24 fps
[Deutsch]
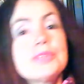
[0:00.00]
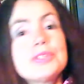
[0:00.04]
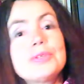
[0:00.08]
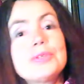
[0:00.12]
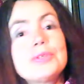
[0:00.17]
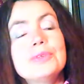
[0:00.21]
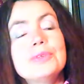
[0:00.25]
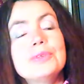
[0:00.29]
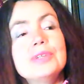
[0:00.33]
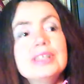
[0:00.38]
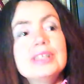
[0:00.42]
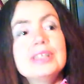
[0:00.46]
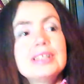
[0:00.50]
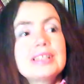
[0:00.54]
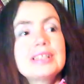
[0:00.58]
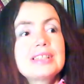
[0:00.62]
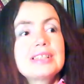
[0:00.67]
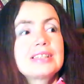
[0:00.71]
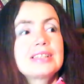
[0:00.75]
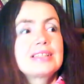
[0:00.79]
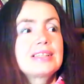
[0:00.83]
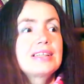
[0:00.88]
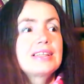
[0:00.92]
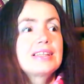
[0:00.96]
du
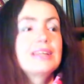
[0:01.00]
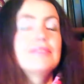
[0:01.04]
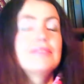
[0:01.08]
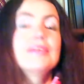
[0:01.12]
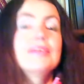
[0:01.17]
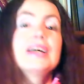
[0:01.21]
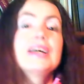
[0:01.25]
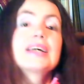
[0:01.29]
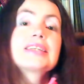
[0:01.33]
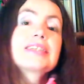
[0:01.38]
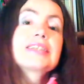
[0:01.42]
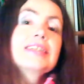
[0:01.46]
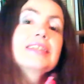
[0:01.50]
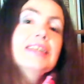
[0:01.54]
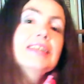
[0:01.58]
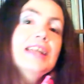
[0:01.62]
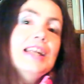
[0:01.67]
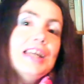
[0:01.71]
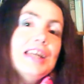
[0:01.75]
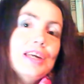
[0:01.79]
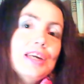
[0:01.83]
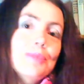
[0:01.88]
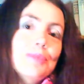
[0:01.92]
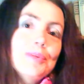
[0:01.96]
ins erwachsene
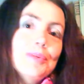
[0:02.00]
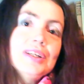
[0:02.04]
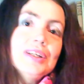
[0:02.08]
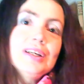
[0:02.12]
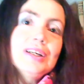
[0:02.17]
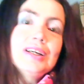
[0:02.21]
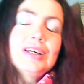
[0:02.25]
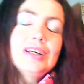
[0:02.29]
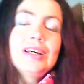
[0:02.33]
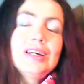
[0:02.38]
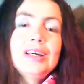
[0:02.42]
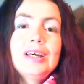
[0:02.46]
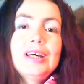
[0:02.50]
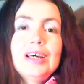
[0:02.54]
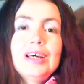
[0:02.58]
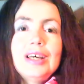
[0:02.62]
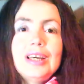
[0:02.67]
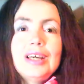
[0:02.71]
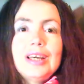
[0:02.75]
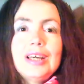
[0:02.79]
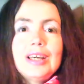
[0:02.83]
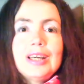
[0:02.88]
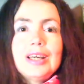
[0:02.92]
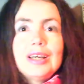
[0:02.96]
Leben,
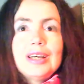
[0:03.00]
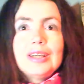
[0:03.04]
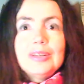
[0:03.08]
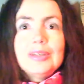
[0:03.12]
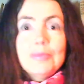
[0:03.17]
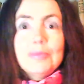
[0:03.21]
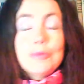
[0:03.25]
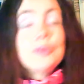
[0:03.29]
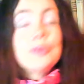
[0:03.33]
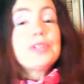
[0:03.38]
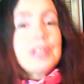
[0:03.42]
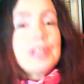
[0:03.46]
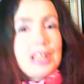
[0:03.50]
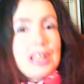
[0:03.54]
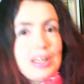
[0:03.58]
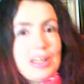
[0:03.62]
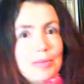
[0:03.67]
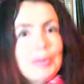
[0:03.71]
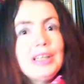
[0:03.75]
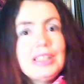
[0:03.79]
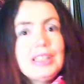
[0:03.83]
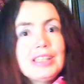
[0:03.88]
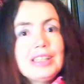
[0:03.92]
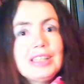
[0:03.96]
musst
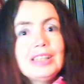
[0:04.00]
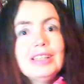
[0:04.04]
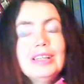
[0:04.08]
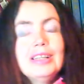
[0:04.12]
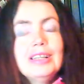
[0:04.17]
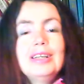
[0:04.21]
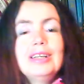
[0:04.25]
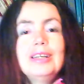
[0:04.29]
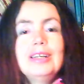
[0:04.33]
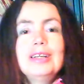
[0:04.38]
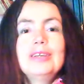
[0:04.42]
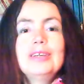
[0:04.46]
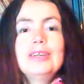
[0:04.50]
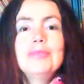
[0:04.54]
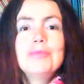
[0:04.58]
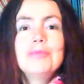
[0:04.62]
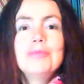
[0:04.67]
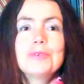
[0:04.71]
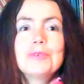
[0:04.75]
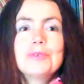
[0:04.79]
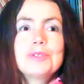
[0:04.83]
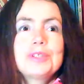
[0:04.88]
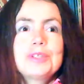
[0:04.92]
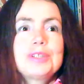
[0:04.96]
arbeiten,
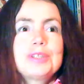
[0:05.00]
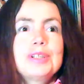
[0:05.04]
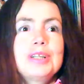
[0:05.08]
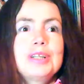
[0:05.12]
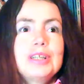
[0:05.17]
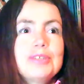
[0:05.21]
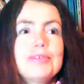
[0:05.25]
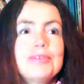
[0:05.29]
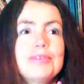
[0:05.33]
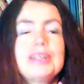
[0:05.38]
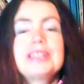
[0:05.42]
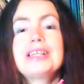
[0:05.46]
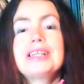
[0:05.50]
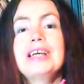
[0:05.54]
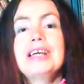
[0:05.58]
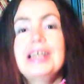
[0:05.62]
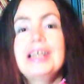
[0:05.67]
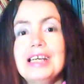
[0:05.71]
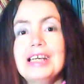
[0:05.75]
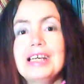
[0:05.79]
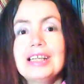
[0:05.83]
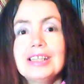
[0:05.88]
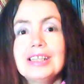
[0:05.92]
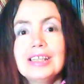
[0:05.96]
musst irgendwas
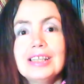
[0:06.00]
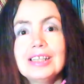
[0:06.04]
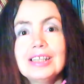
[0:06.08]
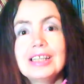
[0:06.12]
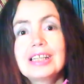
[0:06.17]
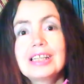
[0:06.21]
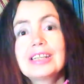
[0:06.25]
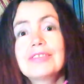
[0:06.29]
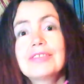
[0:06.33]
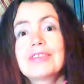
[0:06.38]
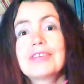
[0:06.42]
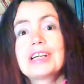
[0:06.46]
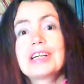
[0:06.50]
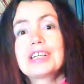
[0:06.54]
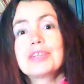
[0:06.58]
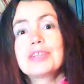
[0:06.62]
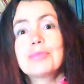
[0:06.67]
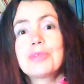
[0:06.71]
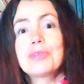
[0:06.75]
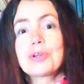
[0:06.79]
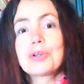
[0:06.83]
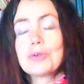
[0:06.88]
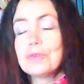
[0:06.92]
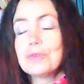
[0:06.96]
erlernen, irgendwelchen
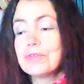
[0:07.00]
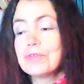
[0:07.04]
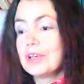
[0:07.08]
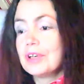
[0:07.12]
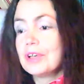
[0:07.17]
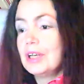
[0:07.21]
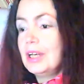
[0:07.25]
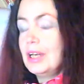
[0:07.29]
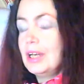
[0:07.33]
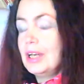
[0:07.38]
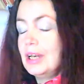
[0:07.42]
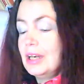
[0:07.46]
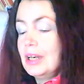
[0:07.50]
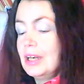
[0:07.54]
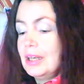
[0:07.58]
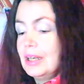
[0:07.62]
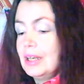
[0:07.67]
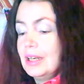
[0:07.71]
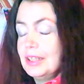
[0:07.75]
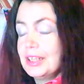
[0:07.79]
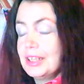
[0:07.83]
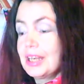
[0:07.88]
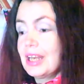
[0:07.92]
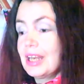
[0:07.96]
Beruf,
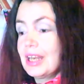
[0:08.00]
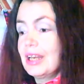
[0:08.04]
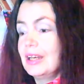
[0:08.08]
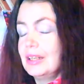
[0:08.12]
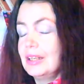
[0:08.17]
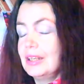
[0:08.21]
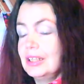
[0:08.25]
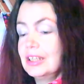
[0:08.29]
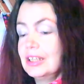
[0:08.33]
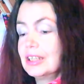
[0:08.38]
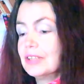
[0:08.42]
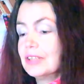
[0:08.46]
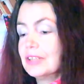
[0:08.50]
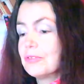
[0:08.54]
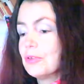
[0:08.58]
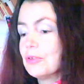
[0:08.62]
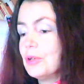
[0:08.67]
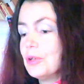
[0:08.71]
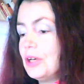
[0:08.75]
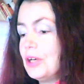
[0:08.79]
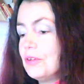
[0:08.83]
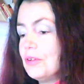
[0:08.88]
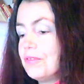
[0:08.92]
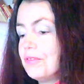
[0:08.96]
der irgendwo
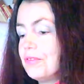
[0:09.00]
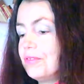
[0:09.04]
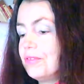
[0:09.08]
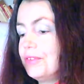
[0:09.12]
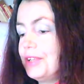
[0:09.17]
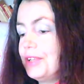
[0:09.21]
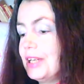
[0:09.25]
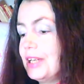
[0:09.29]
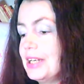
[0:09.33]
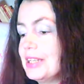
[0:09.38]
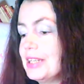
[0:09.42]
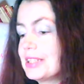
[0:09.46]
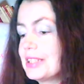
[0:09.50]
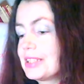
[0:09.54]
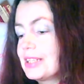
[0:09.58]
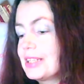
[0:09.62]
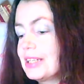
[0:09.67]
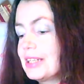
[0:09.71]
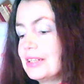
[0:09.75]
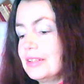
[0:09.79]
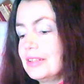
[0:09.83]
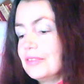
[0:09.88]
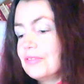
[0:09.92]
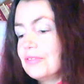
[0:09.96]
auf der
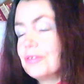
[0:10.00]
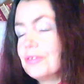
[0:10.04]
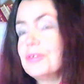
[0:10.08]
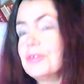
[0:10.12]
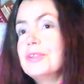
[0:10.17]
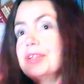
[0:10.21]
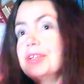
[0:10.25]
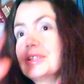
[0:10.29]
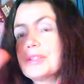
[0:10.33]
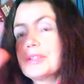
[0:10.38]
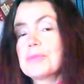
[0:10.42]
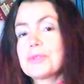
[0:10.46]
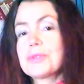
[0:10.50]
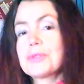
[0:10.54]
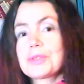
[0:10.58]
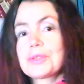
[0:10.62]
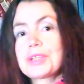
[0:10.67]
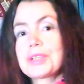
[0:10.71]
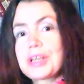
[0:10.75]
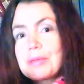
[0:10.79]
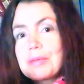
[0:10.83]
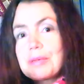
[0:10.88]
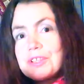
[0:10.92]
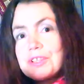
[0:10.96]
Liste von diesem
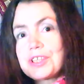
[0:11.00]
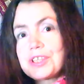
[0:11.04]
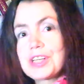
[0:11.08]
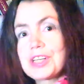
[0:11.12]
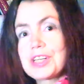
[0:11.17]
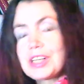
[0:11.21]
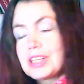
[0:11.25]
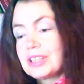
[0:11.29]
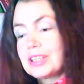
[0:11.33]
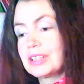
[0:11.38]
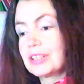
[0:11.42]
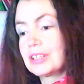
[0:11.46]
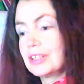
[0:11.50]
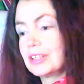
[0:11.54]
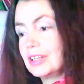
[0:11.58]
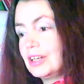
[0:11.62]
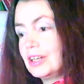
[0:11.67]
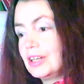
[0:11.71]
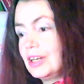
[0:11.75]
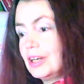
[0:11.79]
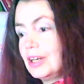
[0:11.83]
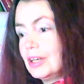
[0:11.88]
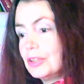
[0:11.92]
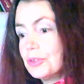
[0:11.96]
System steht.
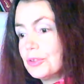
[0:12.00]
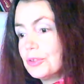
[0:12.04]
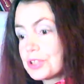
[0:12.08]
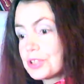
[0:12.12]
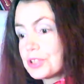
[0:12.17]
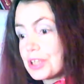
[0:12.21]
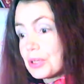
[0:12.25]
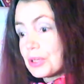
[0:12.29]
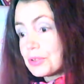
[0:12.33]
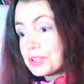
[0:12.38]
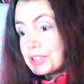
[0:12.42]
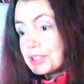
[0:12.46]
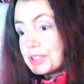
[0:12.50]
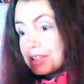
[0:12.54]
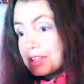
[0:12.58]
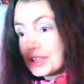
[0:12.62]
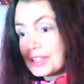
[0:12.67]
Du schaust dir